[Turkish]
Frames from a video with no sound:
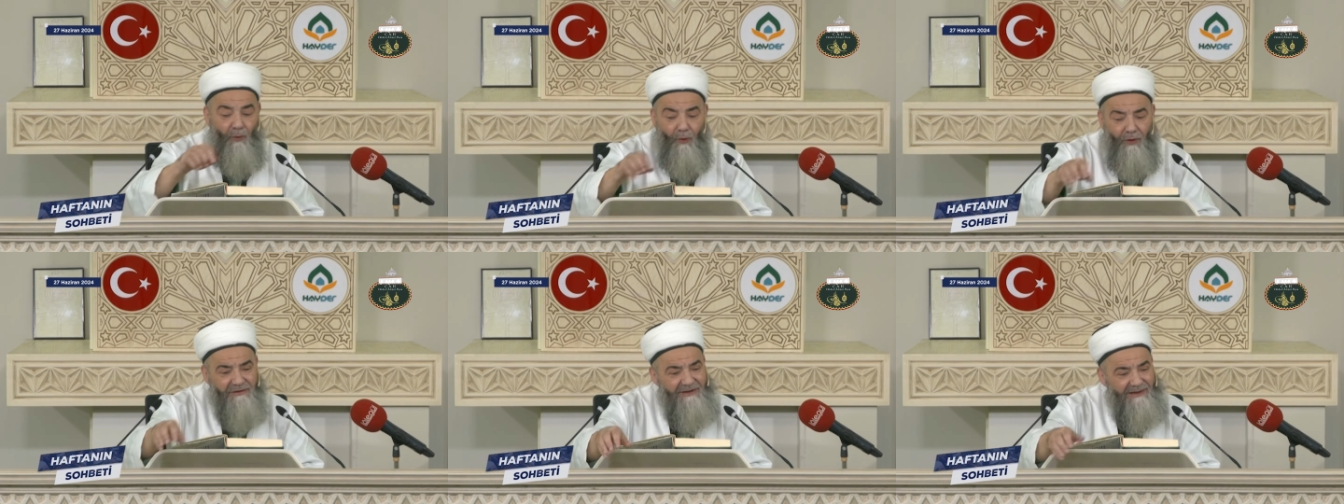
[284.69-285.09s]

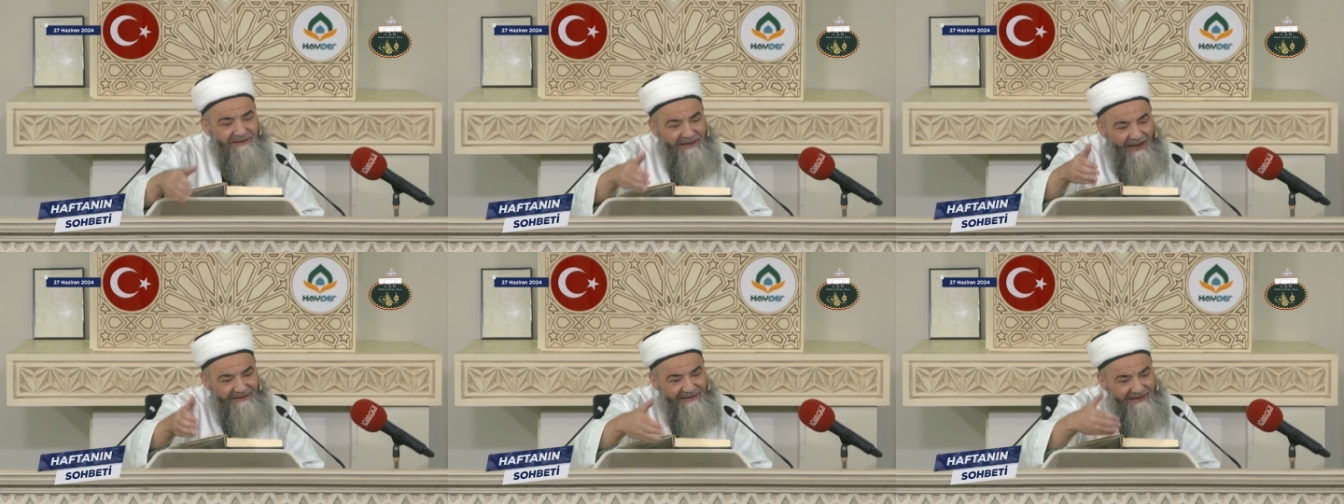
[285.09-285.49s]
Orada
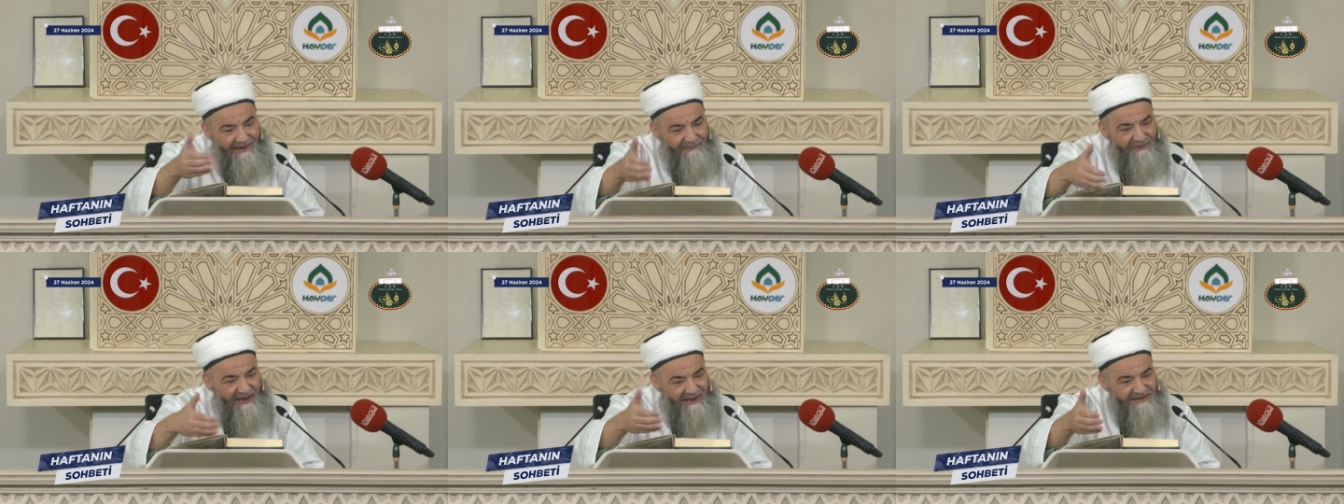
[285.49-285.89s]

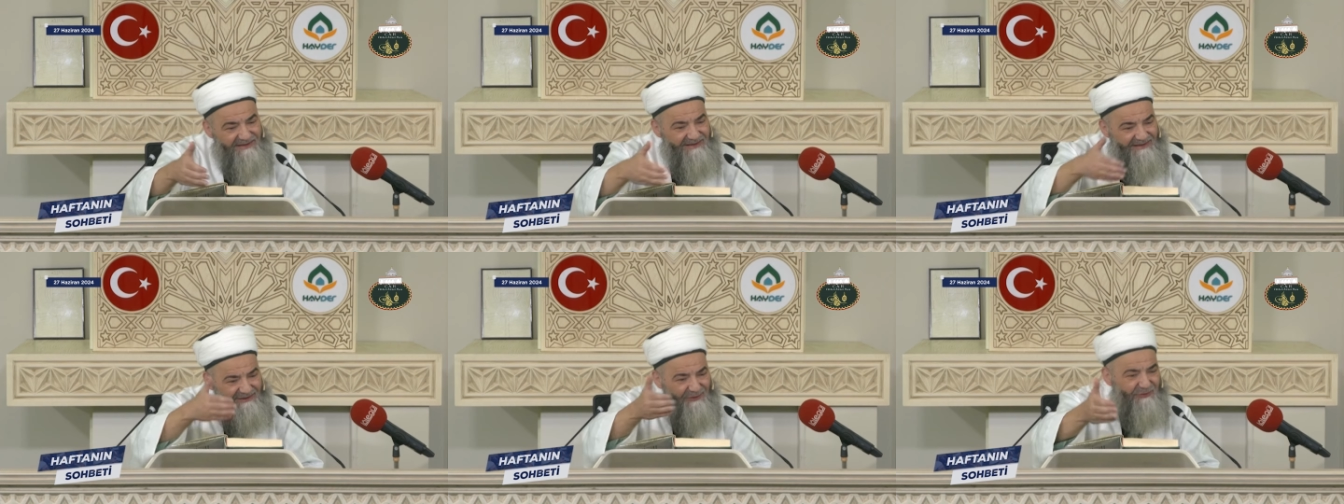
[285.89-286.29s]
kendine
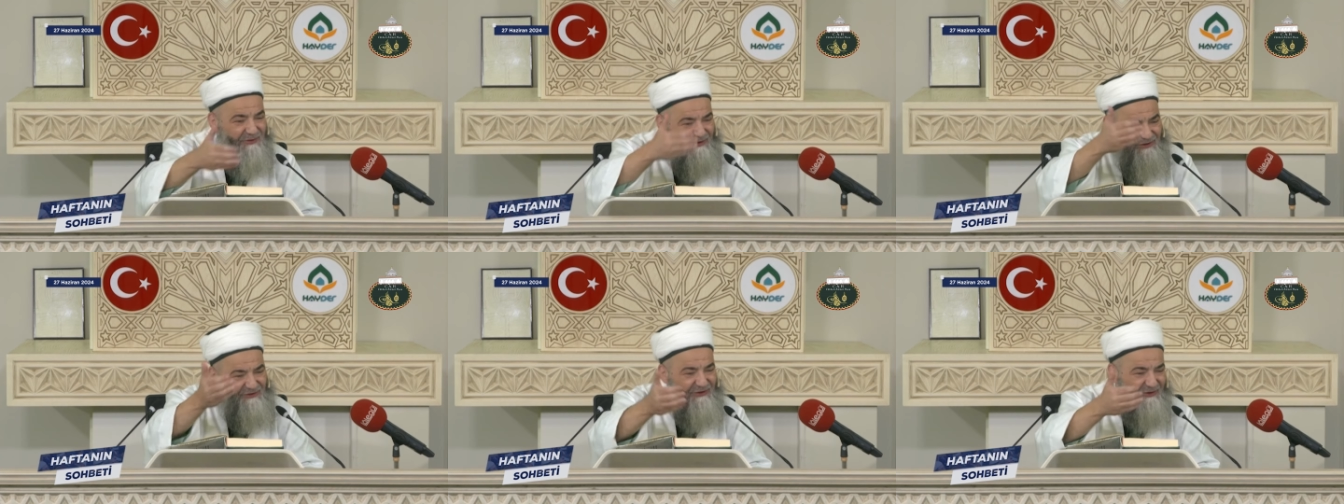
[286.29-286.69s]
biraz
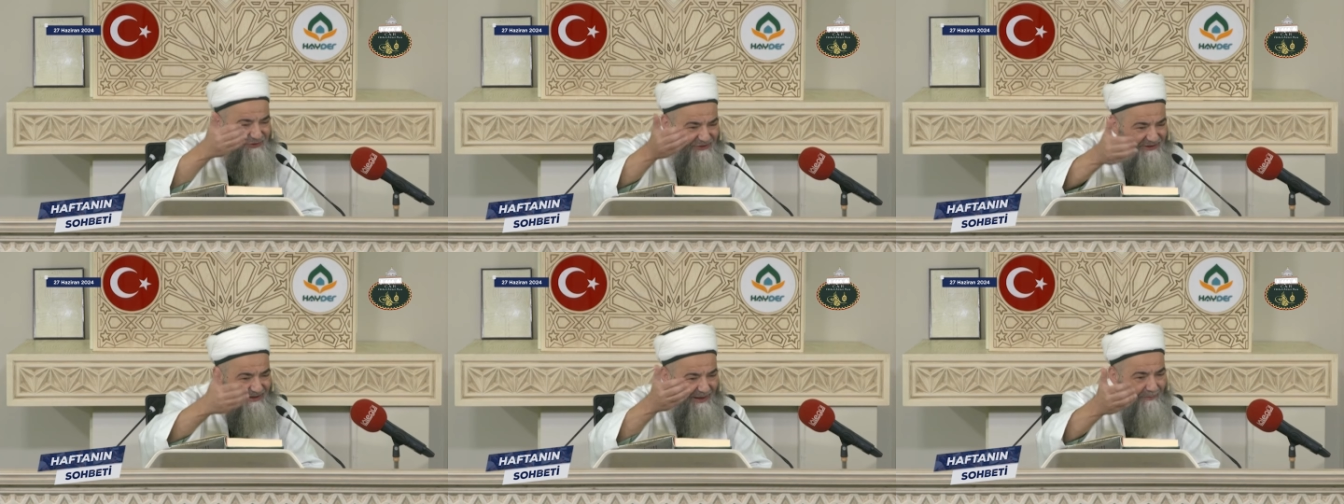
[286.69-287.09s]
yiyorsun
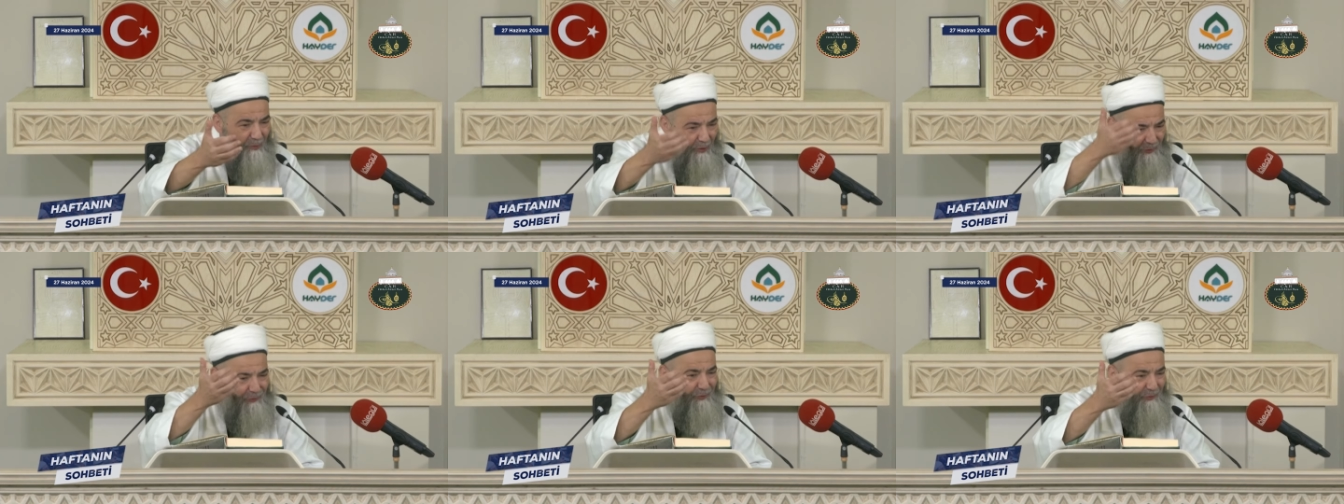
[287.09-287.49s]
içiyorsun ya
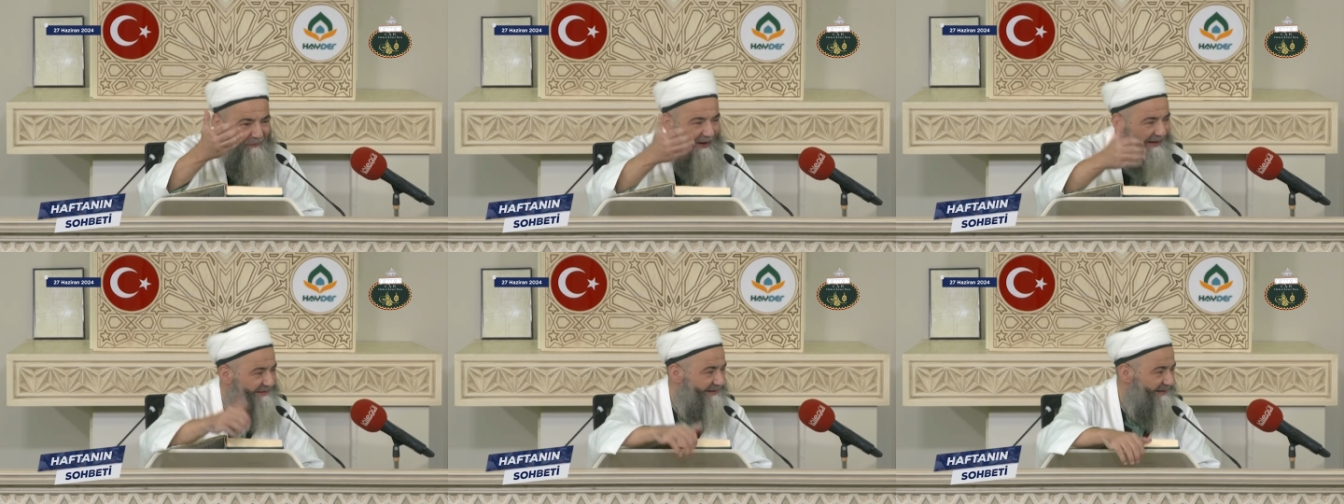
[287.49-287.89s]
bolluk
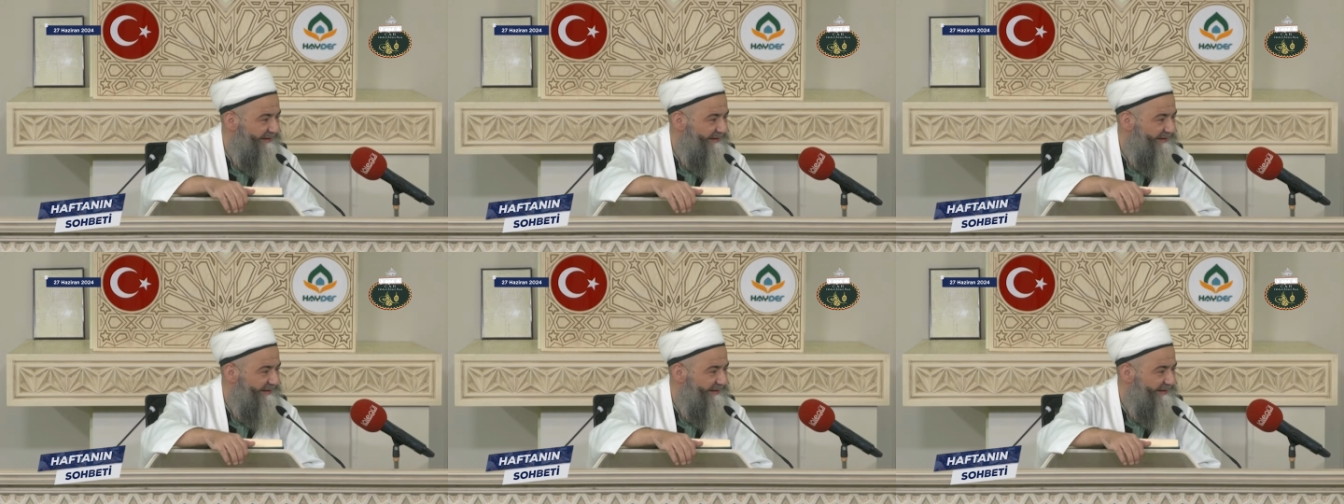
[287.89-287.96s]
var.